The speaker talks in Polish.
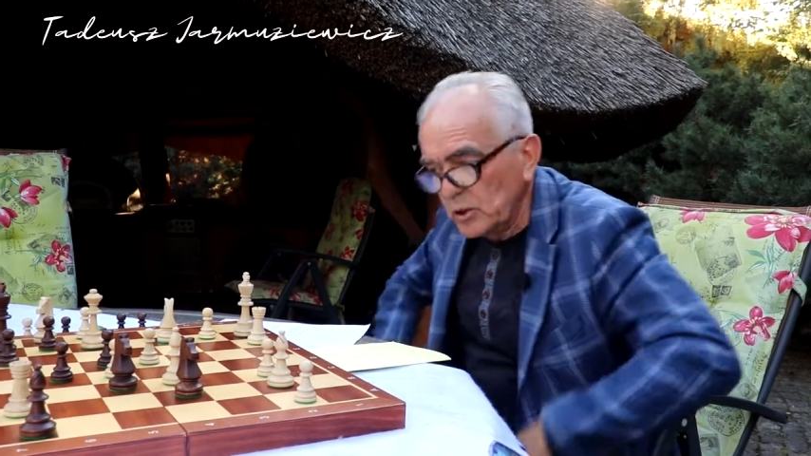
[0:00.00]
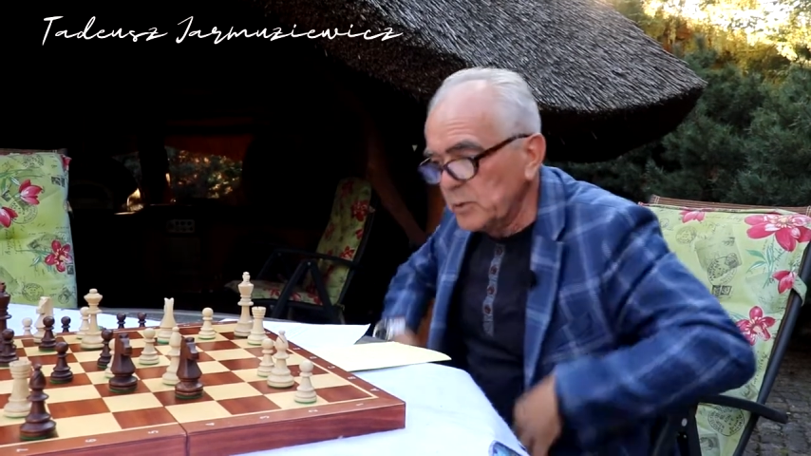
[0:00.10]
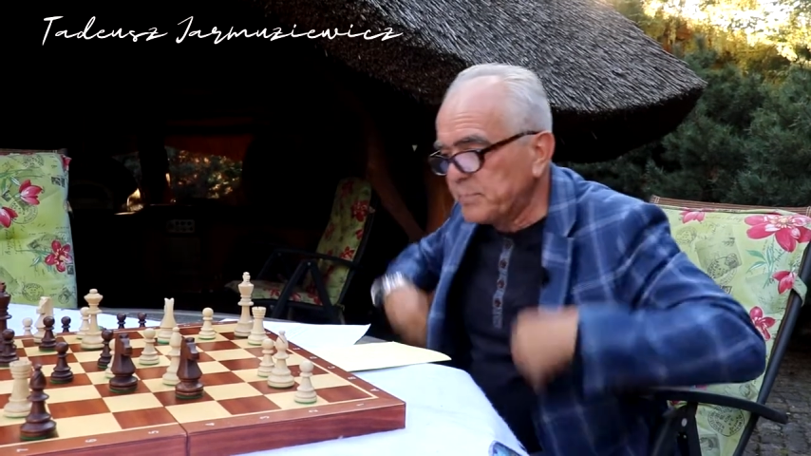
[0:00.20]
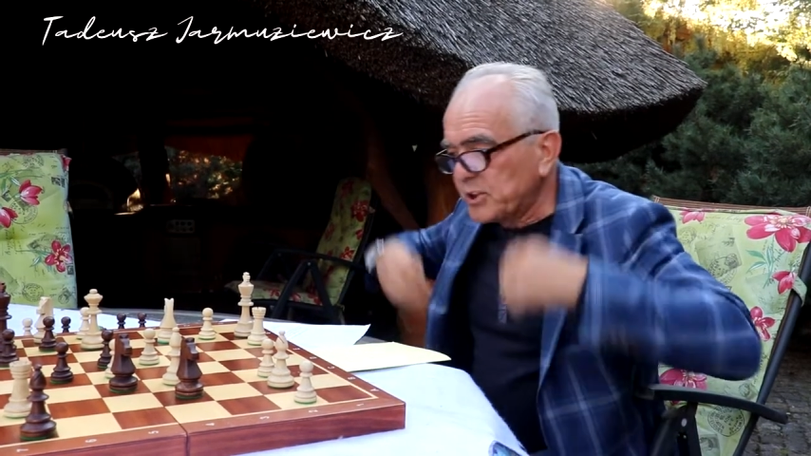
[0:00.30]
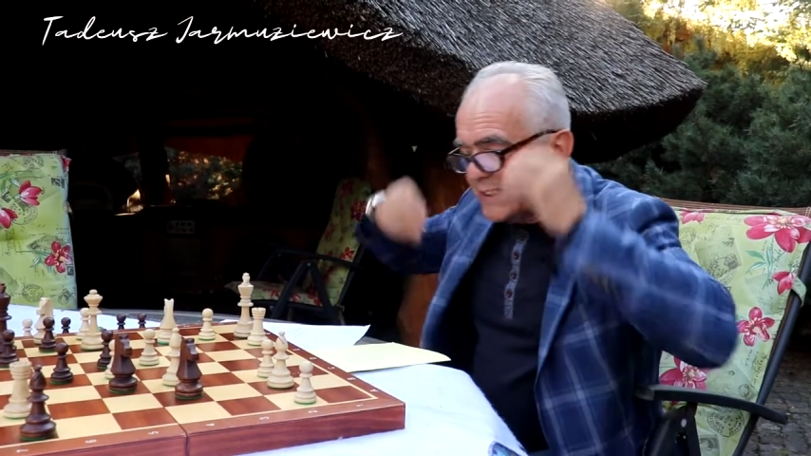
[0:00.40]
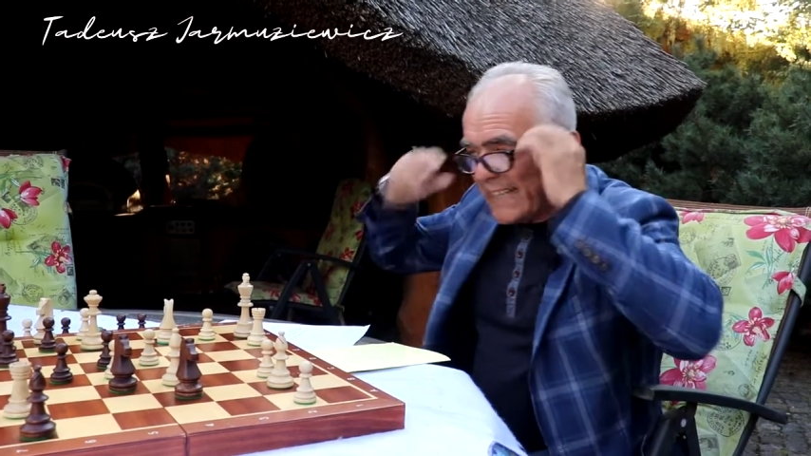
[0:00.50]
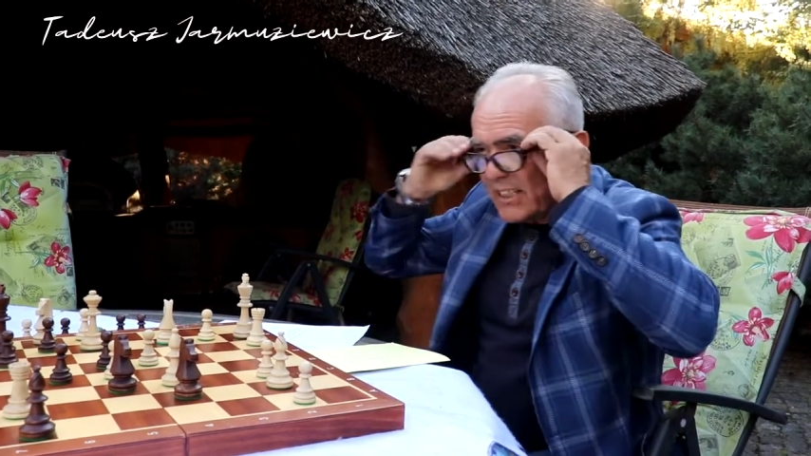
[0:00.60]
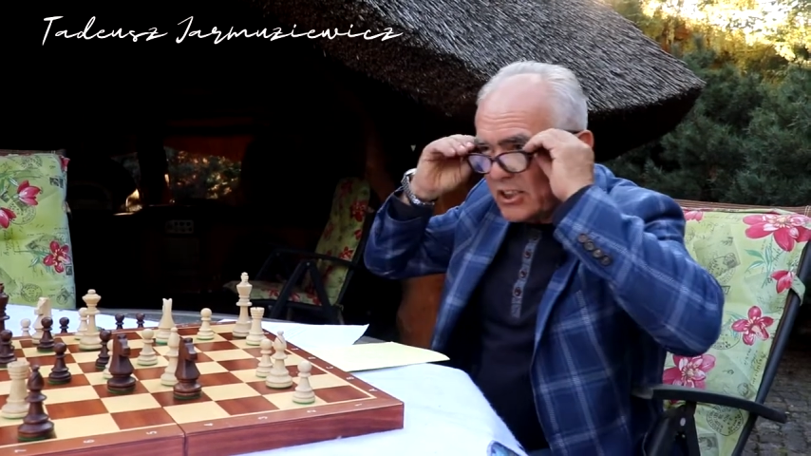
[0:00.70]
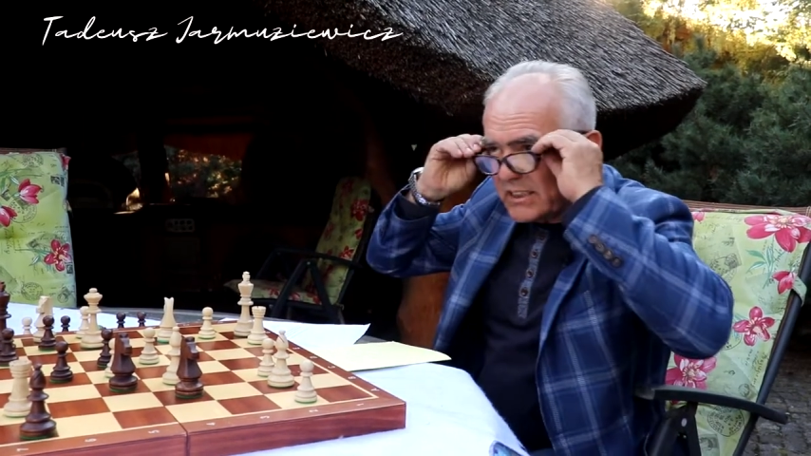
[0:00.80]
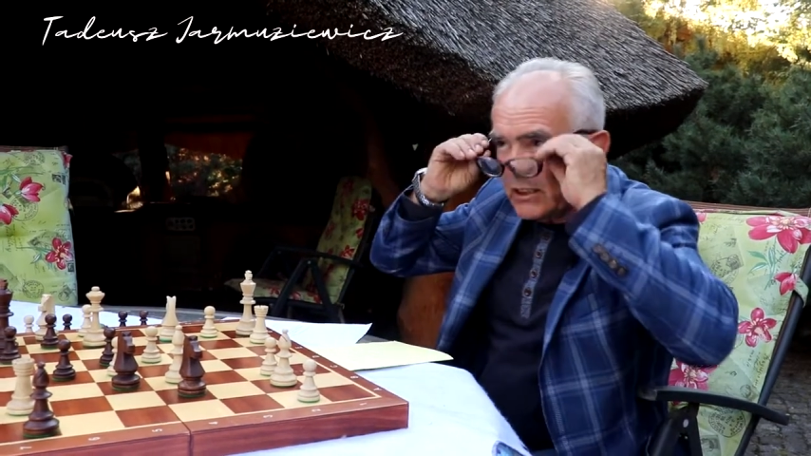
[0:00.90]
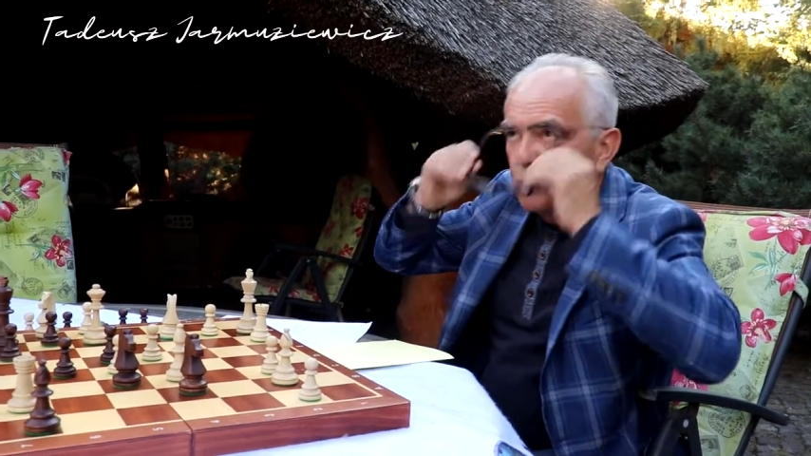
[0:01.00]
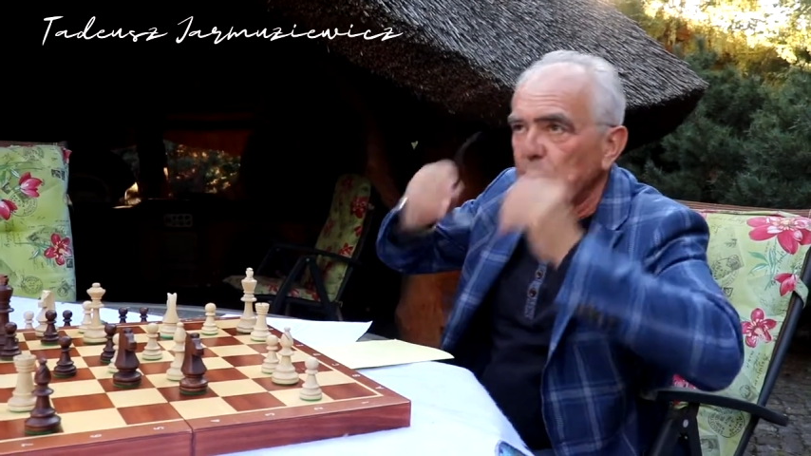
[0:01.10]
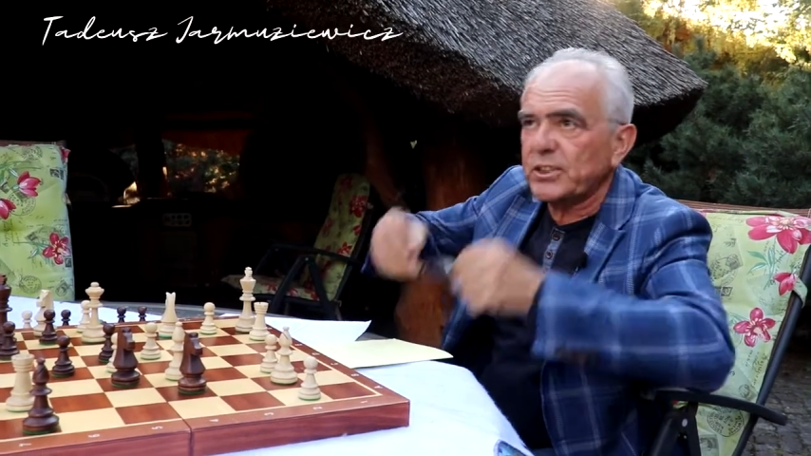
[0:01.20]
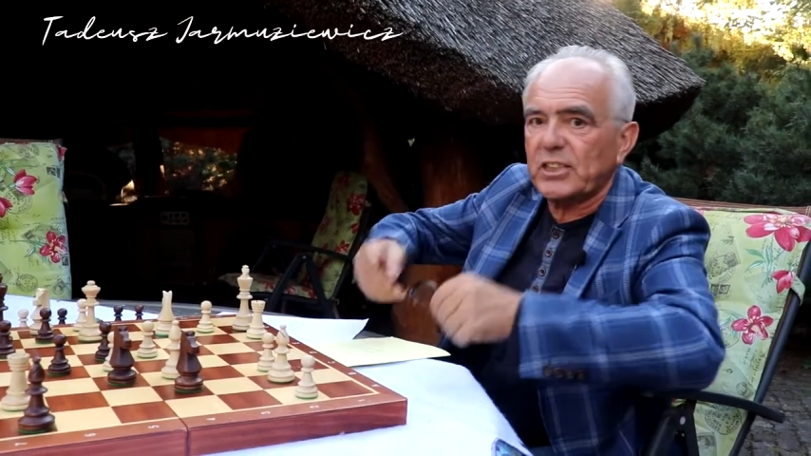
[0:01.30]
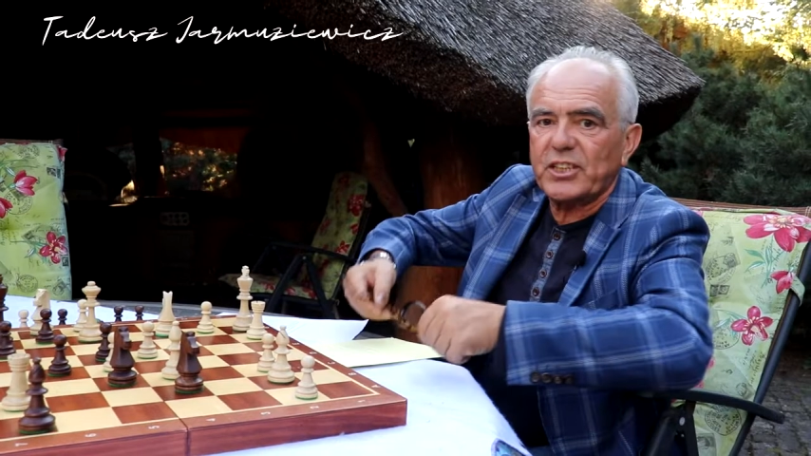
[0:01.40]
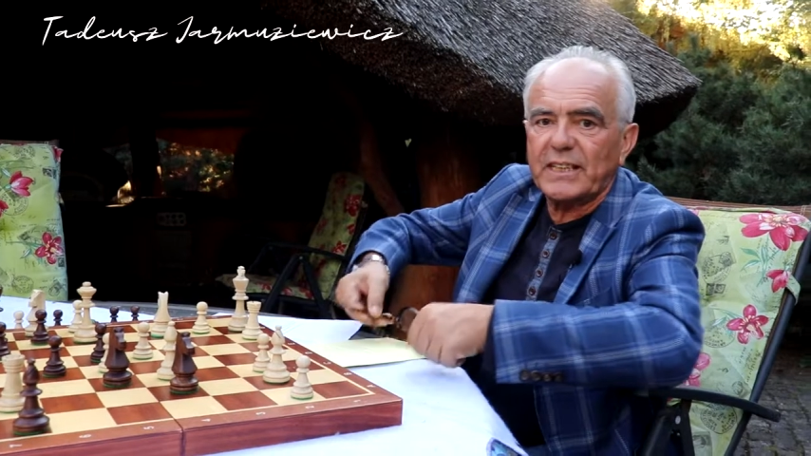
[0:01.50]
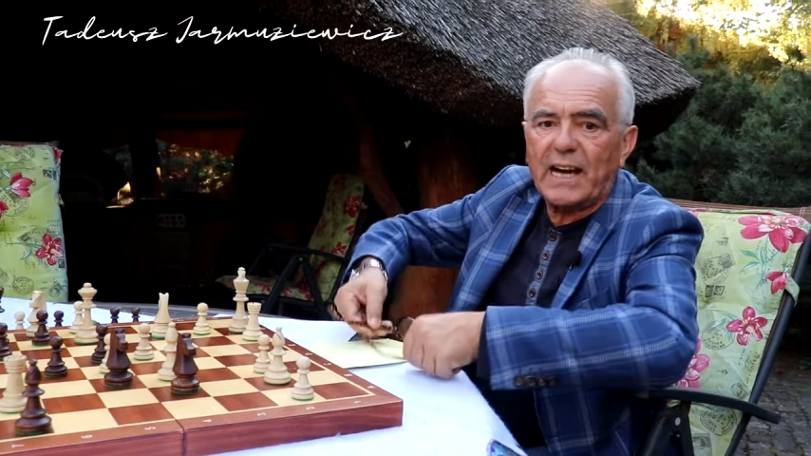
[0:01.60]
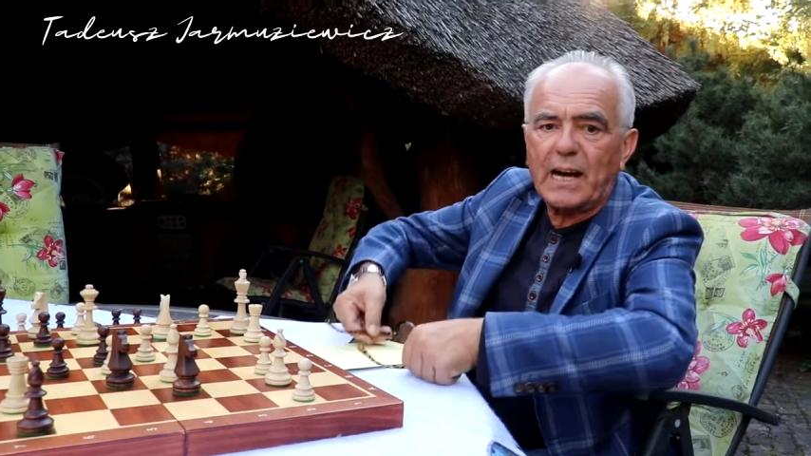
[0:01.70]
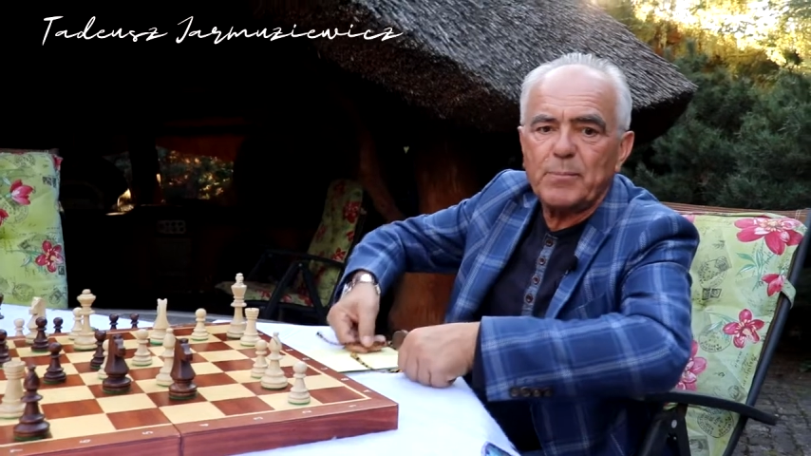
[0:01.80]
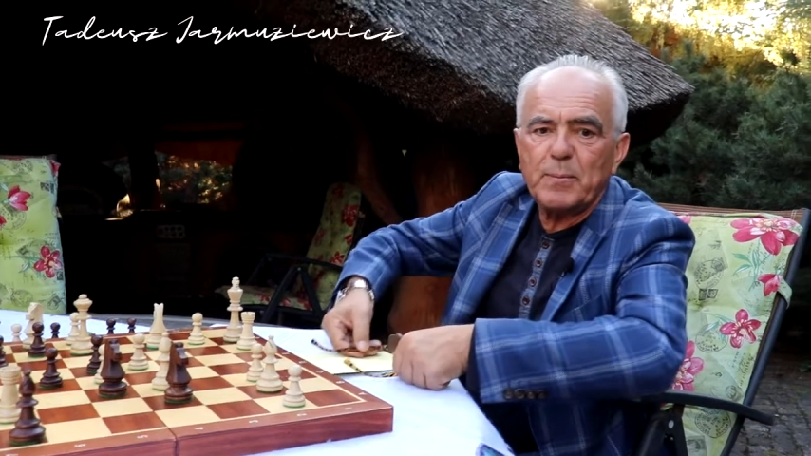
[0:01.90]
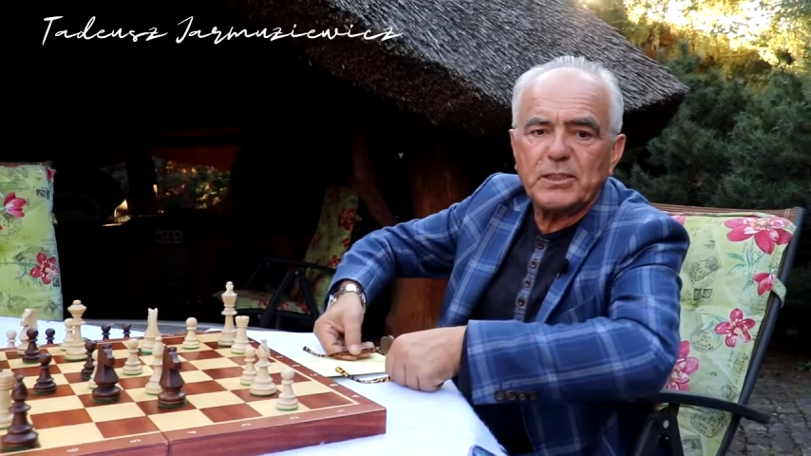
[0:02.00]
I przy tak niskich uposażeniach my